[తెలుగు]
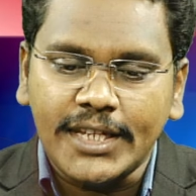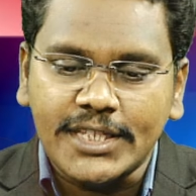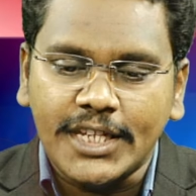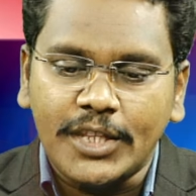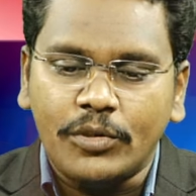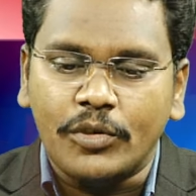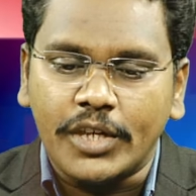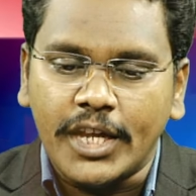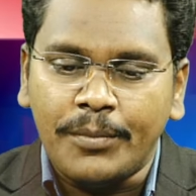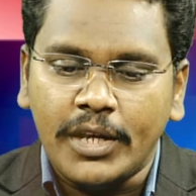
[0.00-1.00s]
ఇచ్చేందుకు
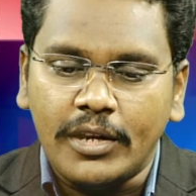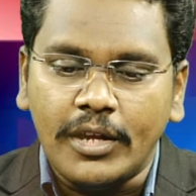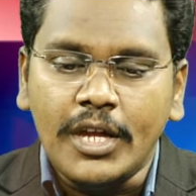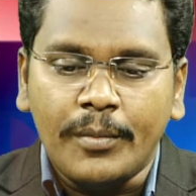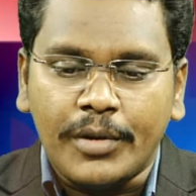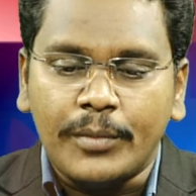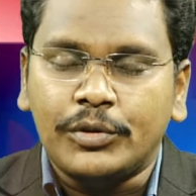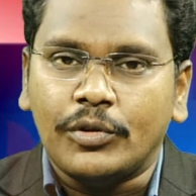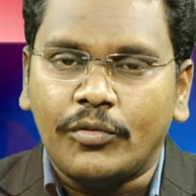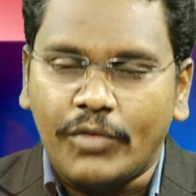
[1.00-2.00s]
ఏపీ
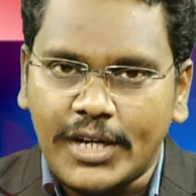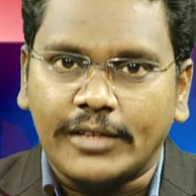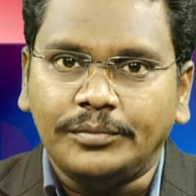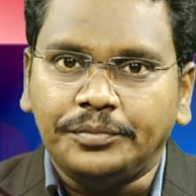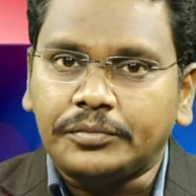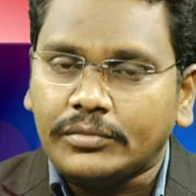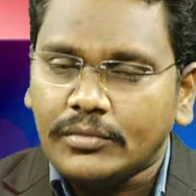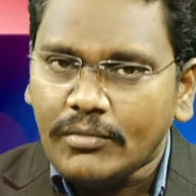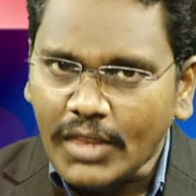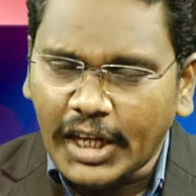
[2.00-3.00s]
ప్రభుత్వం వాటా
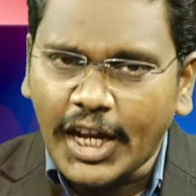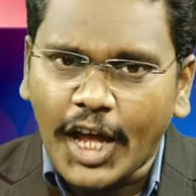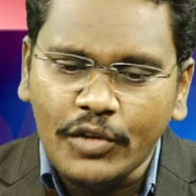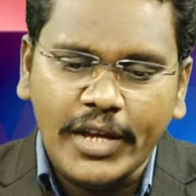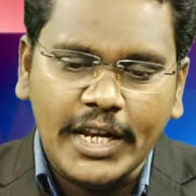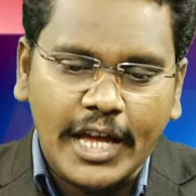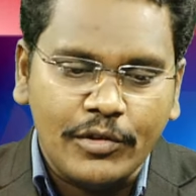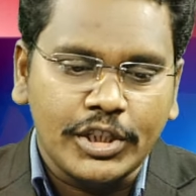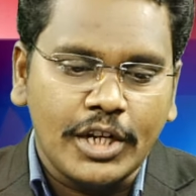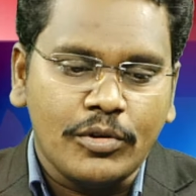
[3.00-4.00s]
నాలుగు వేల ఆరు
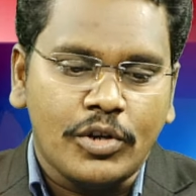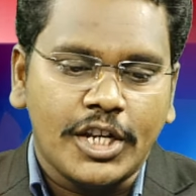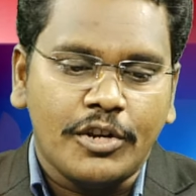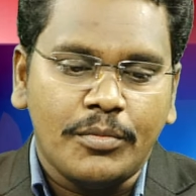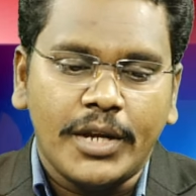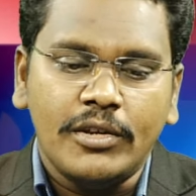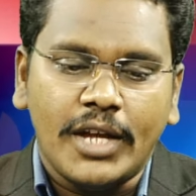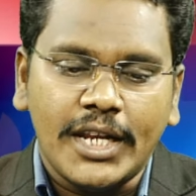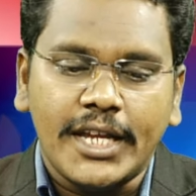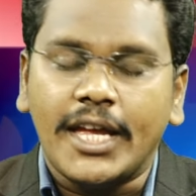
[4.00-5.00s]
వందల కోట్ల రూపాయలు
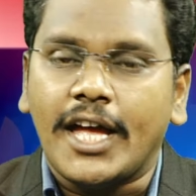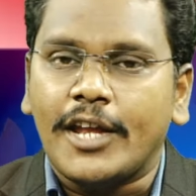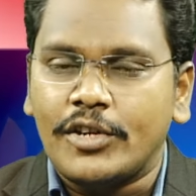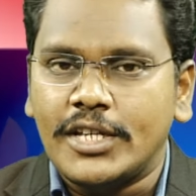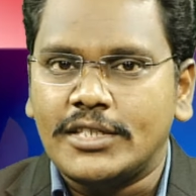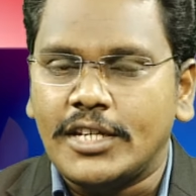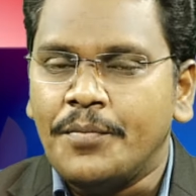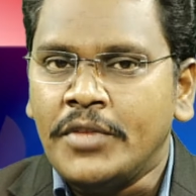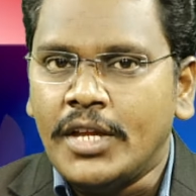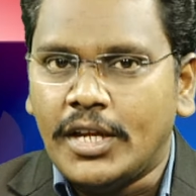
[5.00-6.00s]
అలాగే ఆరోగ్యశ్రీ
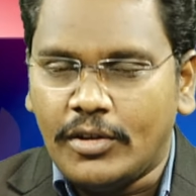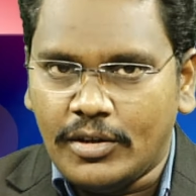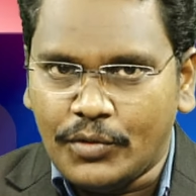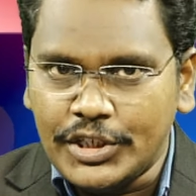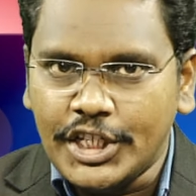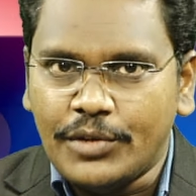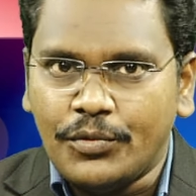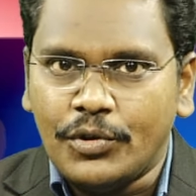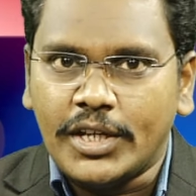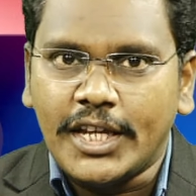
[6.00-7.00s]
వన్ జీరో
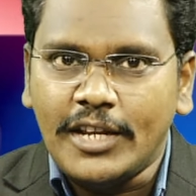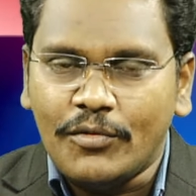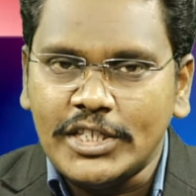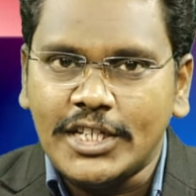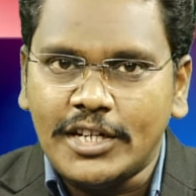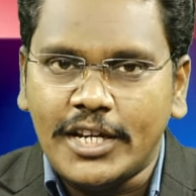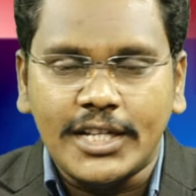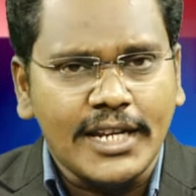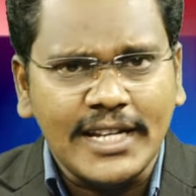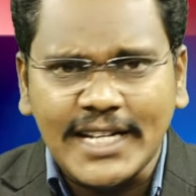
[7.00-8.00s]
ఫోర్ కానీ వన్ జీరో ఎయిట్
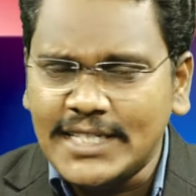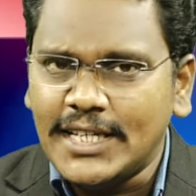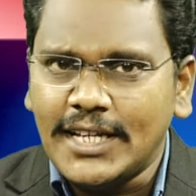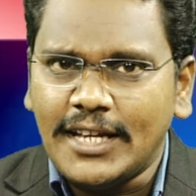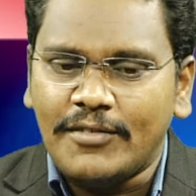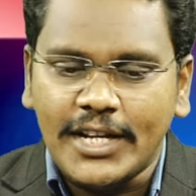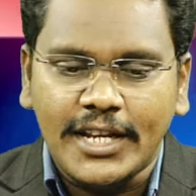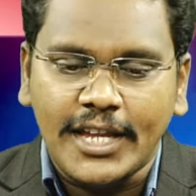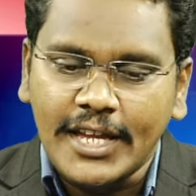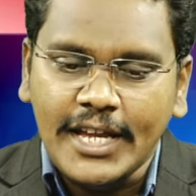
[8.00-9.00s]
కానీ ఖచ్చితంగా
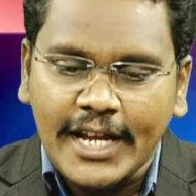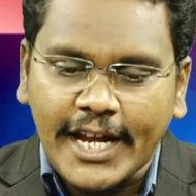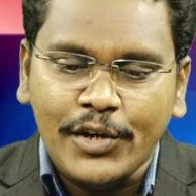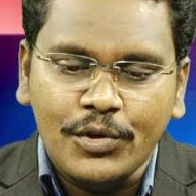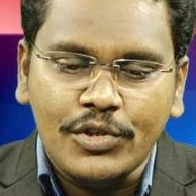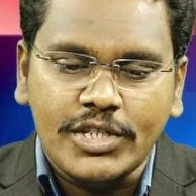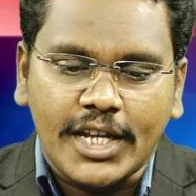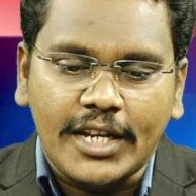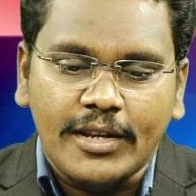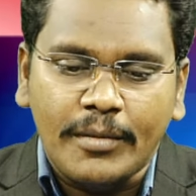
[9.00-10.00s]
వాటిని కంటిన్యూ
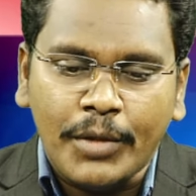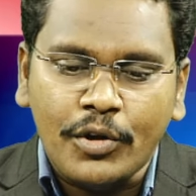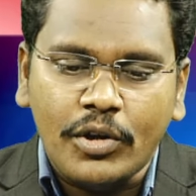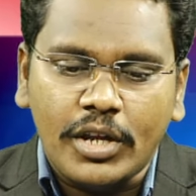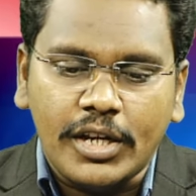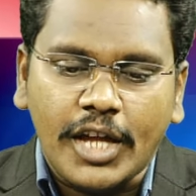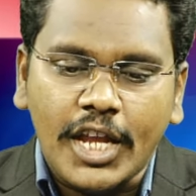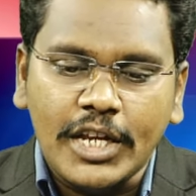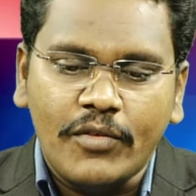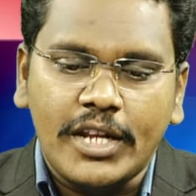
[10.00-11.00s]
చేయాలి మరో
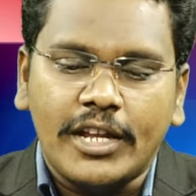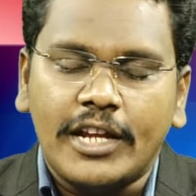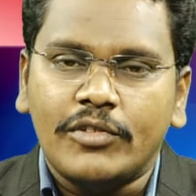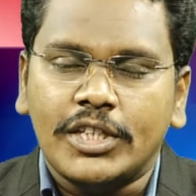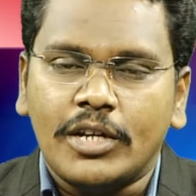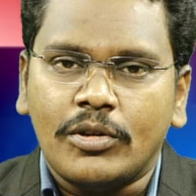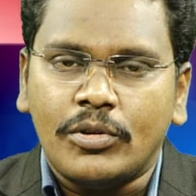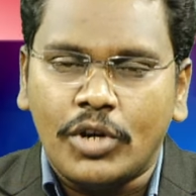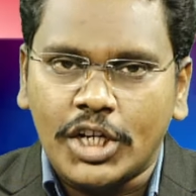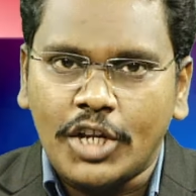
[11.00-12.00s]
నాలుగు వేల నాలుగు వందల
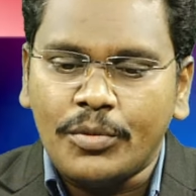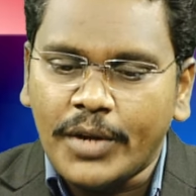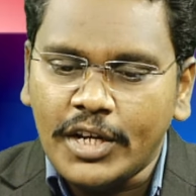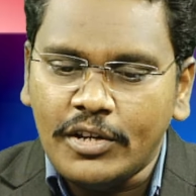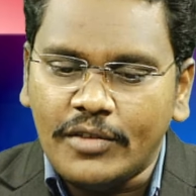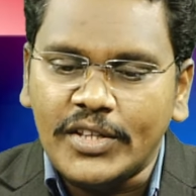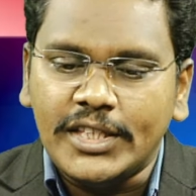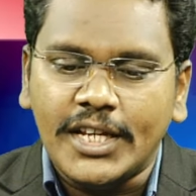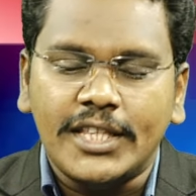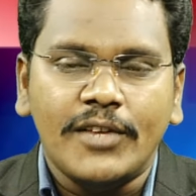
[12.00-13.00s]
కోట్ల రూపాయలు
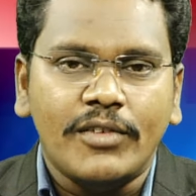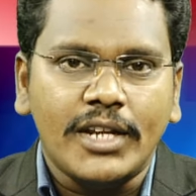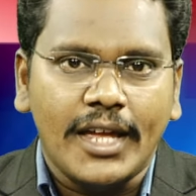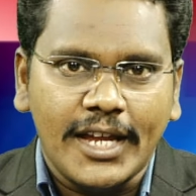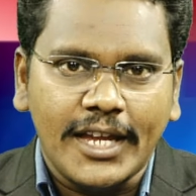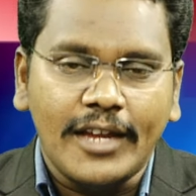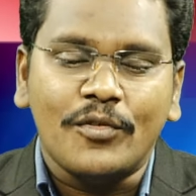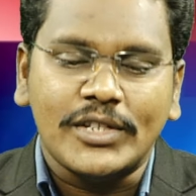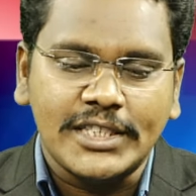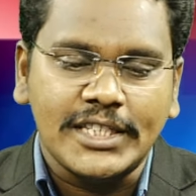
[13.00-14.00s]
విద్యా దీవెన అలాగే
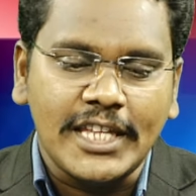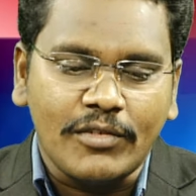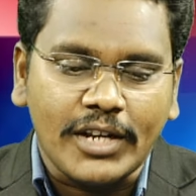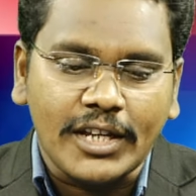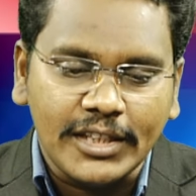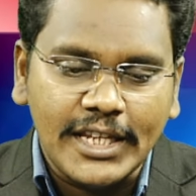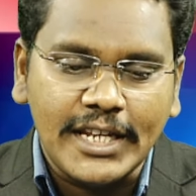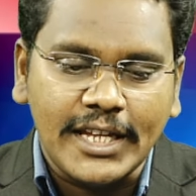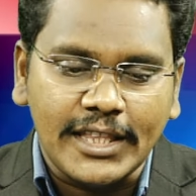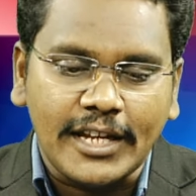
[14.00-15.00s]
వసతి దీవెన దీని
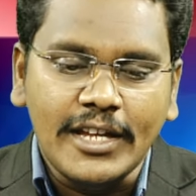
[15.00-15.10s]
కింద